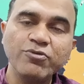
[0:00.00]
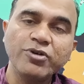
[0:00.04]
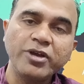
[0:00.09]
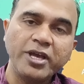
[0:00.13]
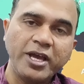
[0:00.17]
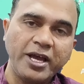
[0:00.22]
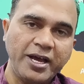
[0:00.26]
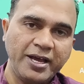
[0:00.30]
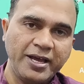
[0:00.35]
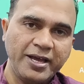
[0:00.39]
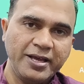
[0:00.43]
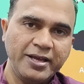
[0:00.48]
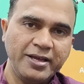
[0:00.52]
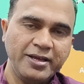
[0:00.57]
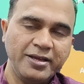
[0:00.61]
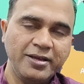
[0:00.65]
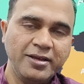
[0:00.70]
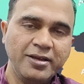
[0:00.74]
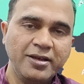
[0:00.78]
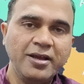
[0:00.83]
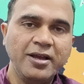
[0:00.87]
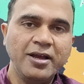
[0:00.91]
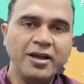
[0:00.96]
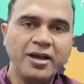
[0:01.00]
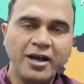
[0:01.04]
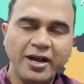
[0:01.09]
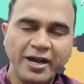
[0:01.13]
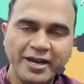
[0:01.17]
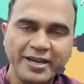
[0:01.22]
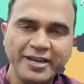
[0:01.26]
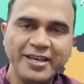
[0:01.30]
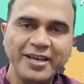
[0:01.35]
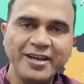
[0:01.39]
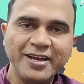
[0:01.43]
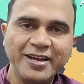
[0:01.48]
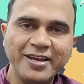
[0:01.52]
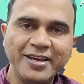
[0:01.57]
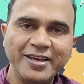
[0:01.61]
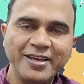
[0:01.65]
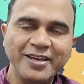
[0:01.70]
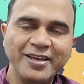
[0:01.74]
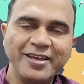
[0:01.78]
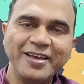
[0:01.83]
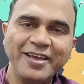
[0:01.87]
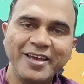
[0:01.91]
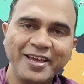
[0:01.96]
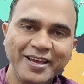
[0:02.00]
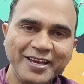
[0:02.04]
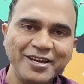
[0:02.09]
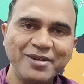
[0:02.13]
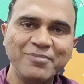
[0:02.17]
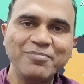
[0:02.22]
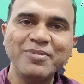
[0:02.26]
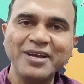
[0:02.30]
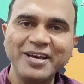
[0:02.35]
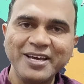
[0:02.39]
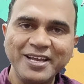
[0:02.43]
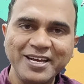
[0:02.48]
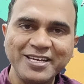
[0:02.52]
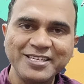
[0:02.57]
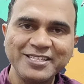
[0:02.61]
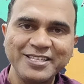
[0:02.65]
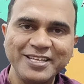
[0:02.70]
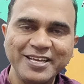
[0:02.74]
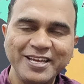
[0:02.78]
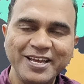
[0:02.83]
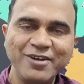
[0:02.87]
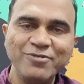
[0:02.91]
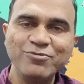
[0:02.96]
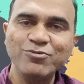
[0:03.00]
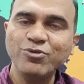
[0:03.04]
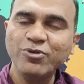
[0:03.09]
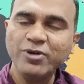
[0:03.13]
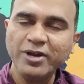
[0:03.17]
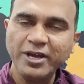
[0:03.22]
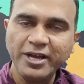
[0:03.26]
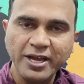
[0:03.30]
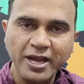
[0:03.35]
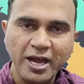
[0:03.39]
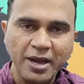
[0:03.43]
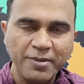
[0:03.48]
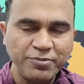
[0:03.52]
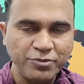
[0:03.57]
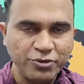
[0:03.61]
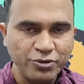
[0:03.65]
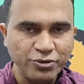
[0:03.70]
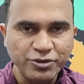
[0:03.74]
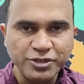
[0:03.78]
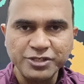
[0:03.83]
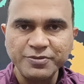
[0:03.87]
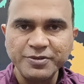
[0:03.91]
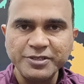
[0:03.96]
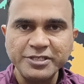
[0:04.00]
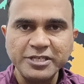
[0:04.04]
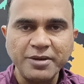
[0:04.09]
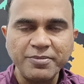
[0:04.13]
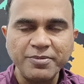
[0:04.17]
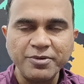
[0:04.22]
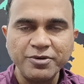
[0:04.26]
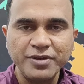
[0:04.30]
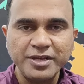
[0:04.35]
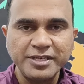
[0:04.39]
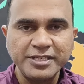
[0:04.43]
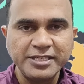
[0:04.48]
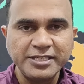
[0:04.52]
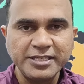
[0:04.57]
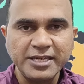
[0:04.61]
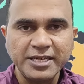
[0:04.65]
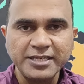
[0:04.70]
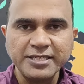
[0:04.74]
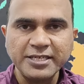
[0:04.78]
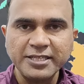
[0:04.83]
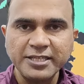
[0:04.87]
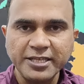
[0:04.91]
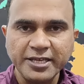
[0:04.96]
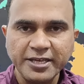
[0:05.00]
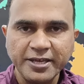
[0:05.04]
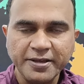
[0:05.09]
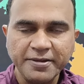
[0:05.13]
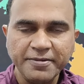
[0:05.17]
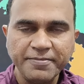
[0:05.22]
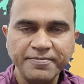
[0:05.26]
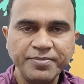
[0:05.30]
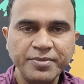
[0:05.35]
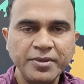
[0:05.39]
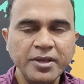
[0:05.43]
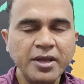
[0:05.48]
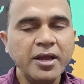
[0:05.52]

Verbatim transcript: वो क्या हैं अगर ये कहें एक नंबर के रास्ते हैं वो है आप टूरिस्ट वीजा पर यूएसए जा सकते हैं